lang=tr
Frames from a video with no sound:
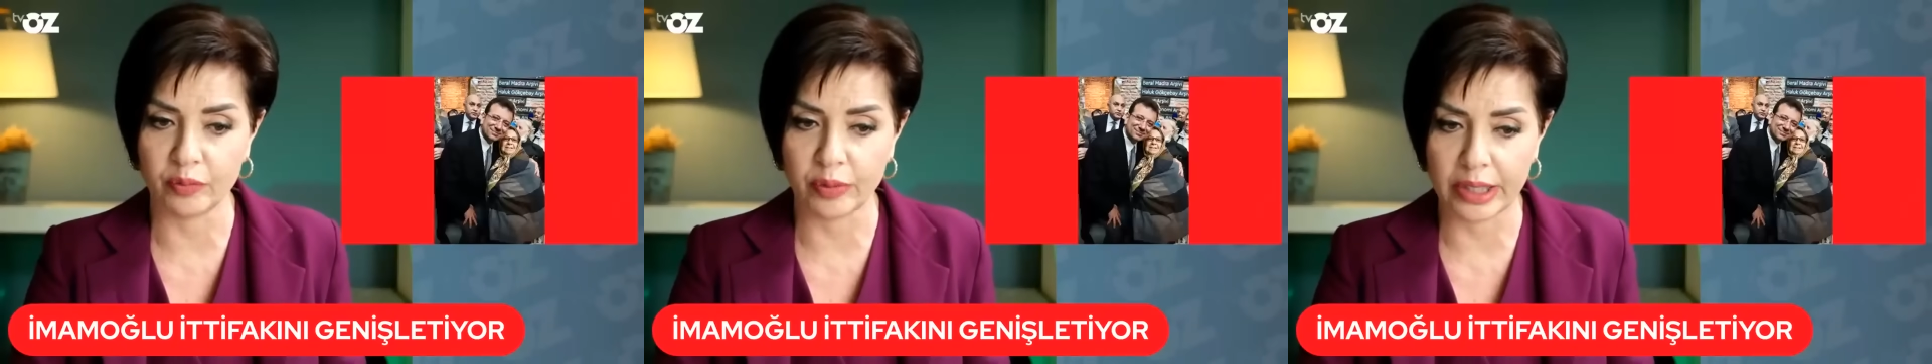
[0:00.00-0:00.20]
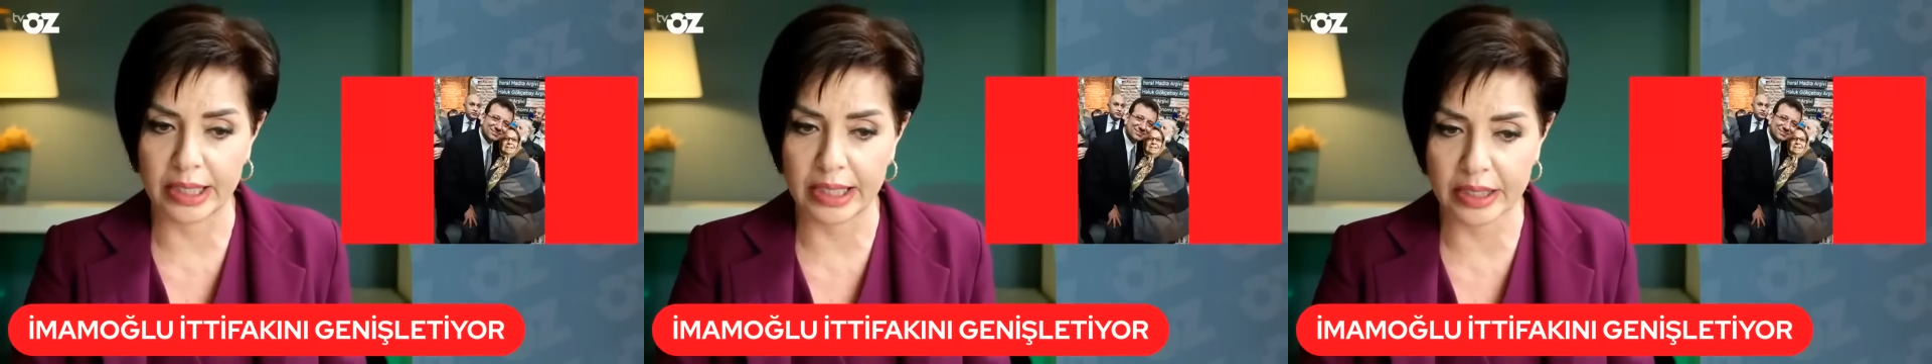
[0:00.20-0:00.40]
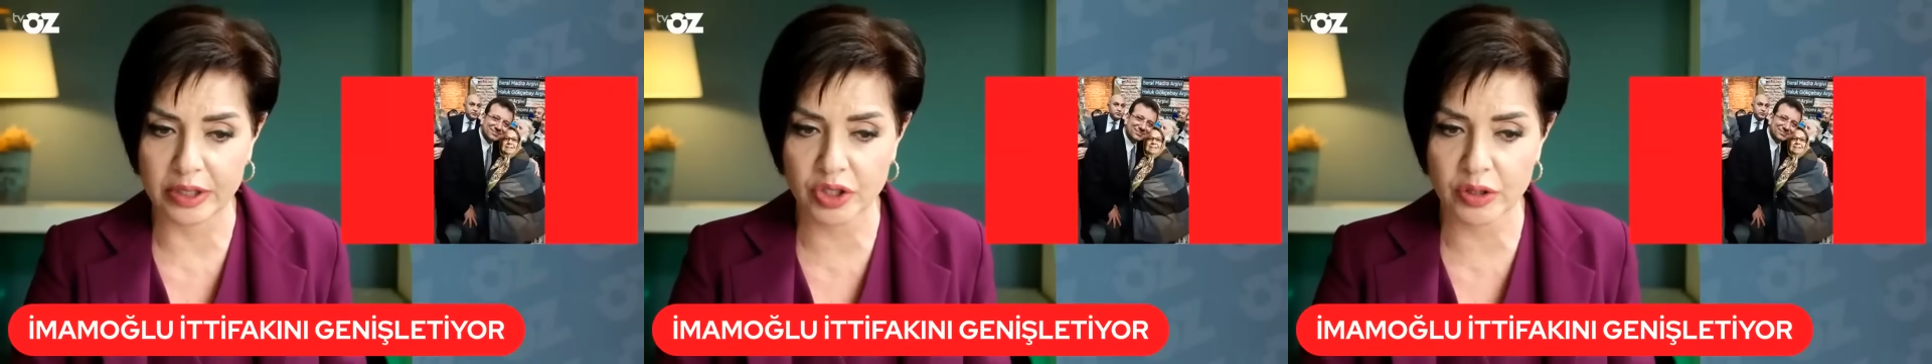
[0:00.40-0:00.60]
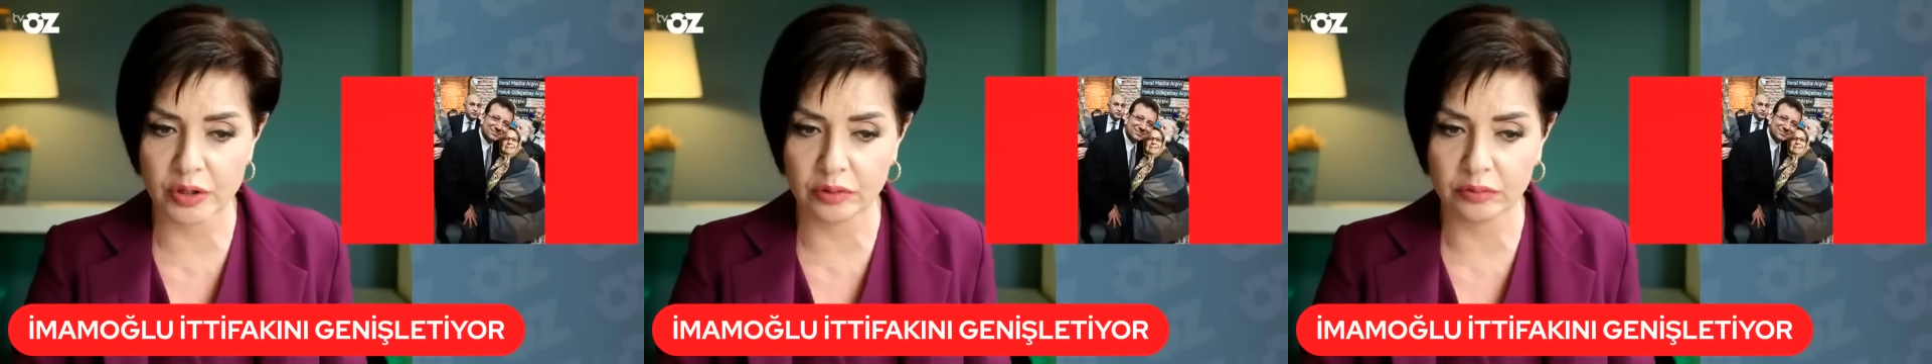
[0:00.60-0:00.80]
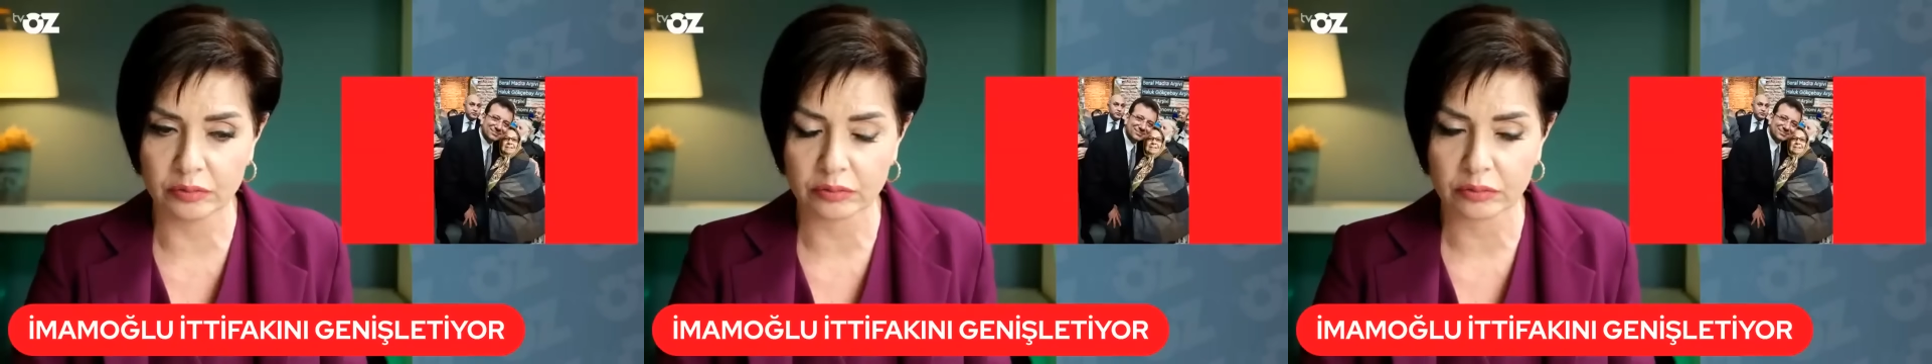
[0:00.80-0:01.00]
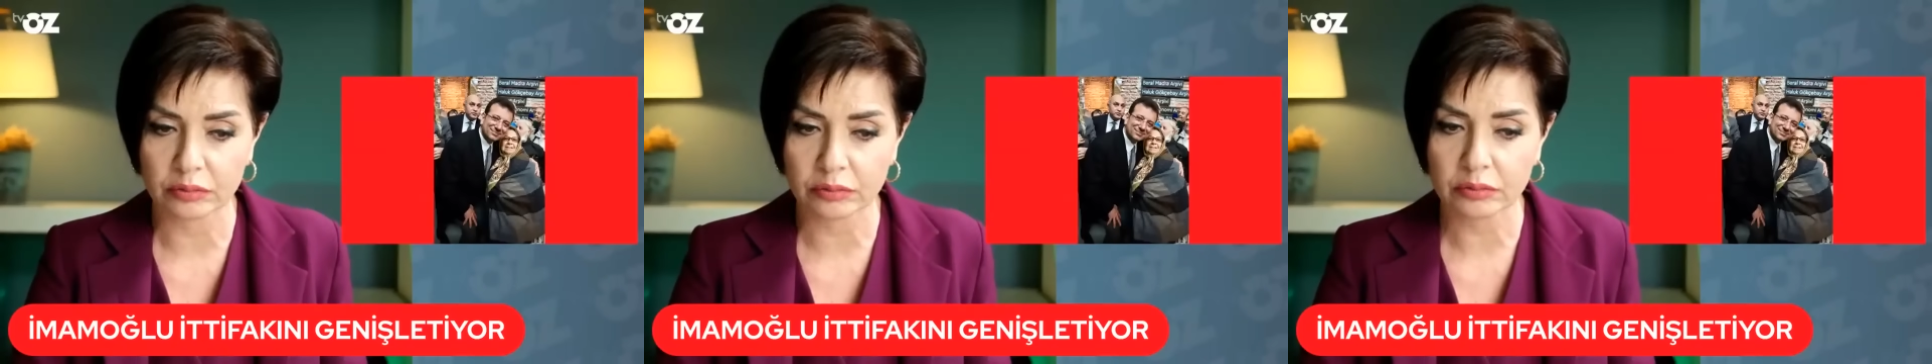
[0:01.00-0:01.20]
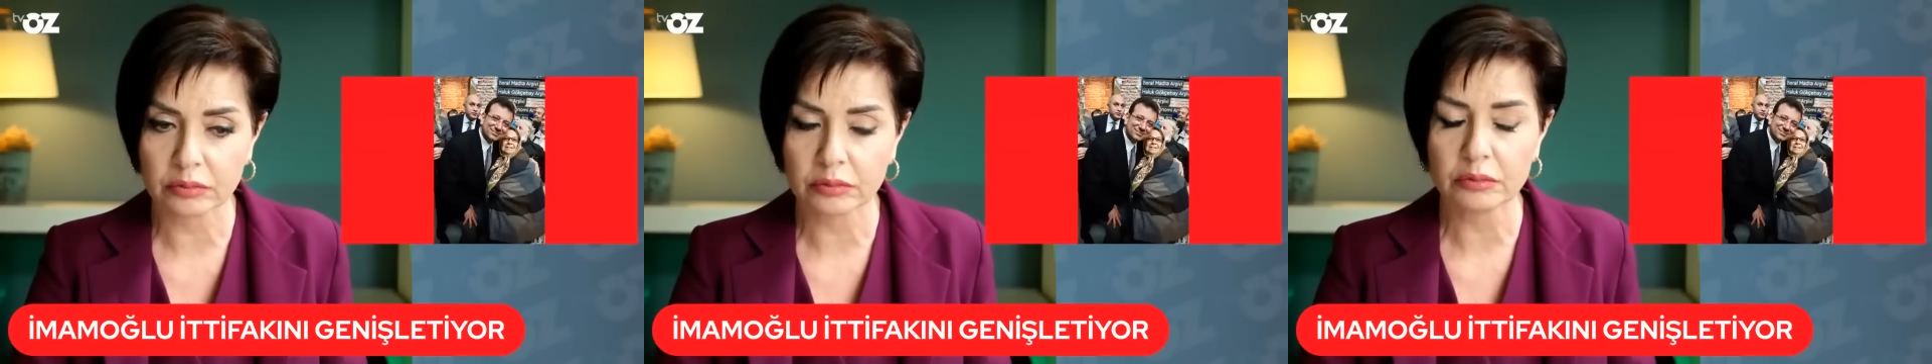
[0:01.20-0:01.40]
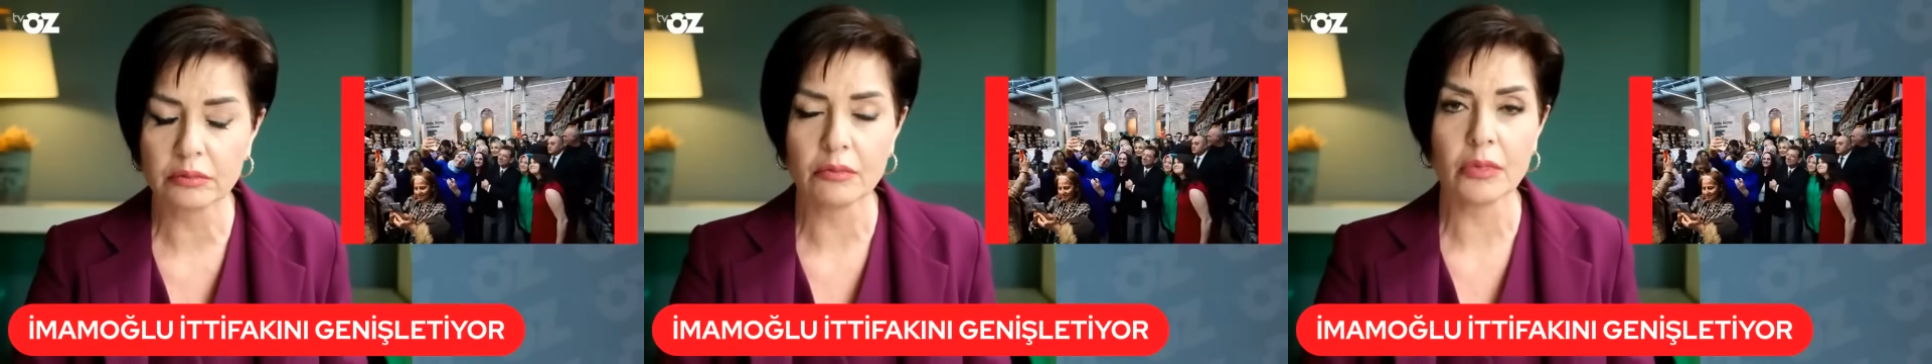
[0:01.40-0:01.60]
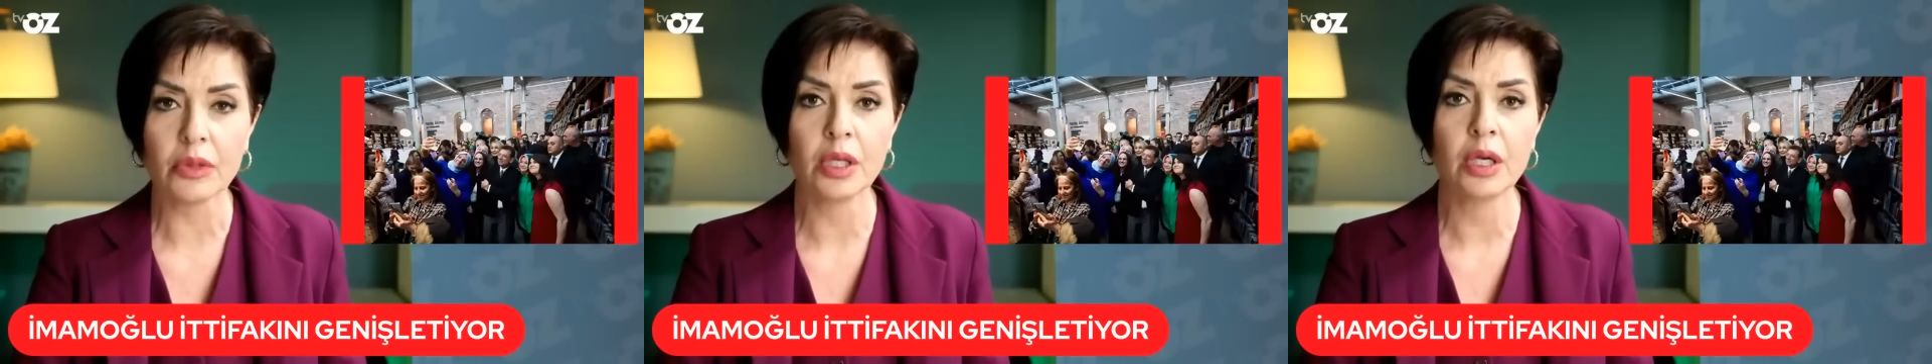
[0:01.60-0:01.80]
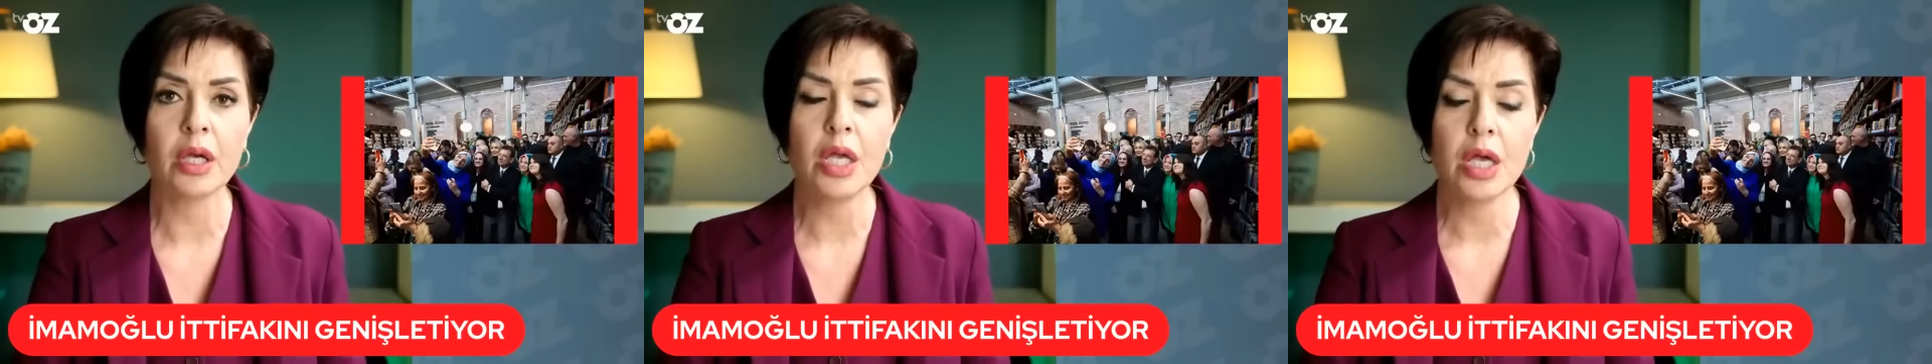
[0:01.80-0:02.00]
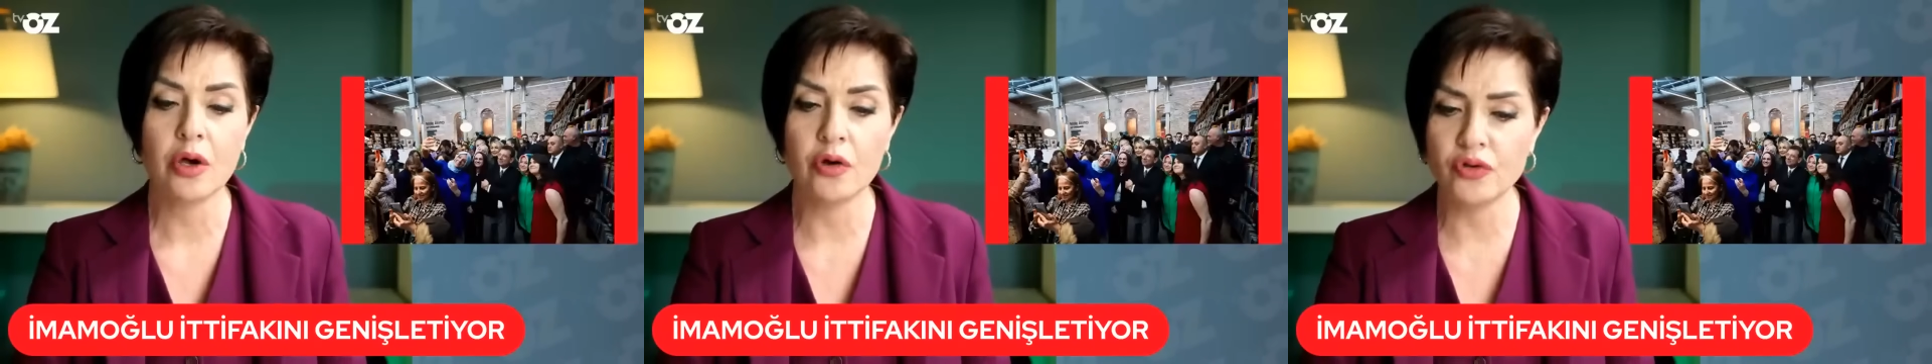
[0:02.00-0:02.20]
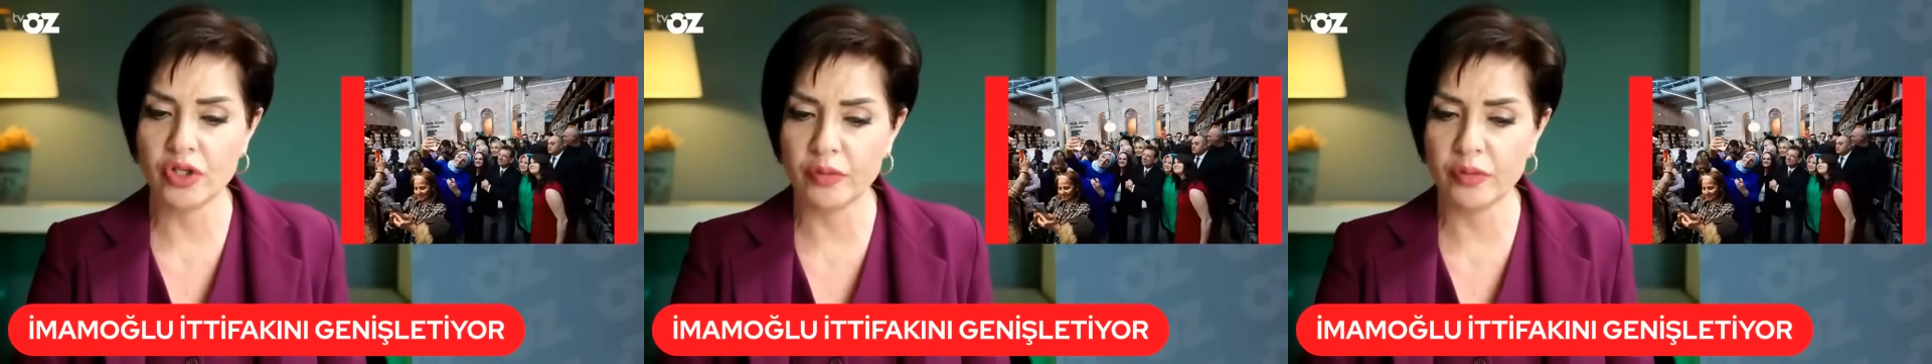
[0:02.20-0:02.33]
paylaştı. Önce